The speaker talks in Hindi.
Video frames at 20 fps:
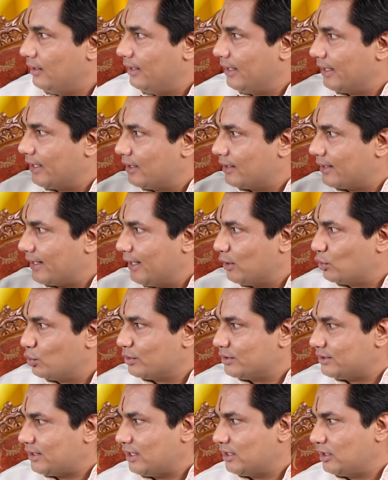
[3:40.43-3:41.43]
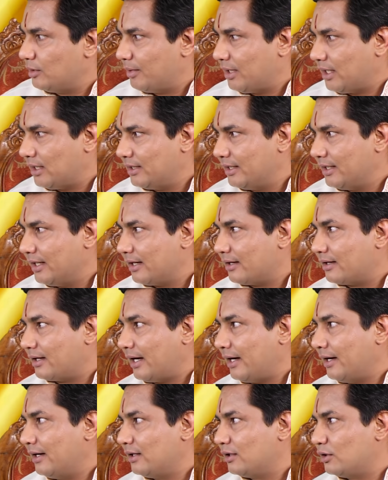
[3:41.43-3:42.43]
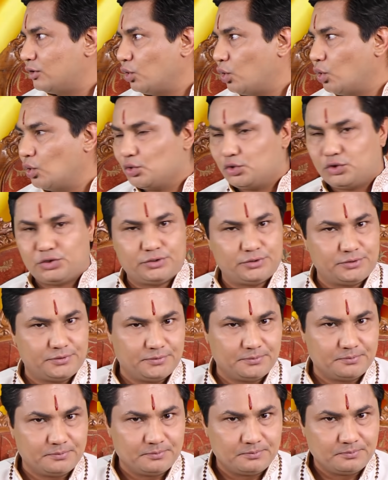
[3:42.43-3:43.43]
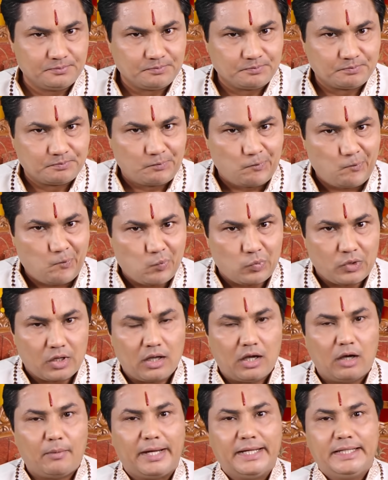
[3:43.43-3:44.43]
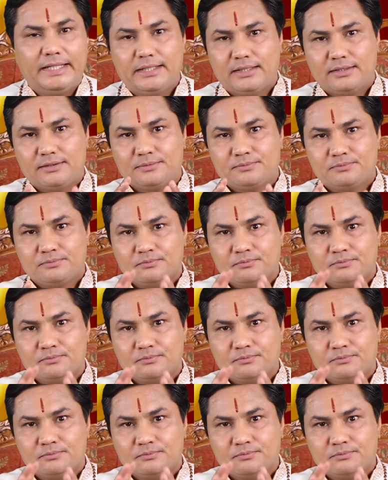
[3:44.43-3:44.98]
लेकिन केतु के साथ ये बना देंगे ग्रहण दोष अब आइए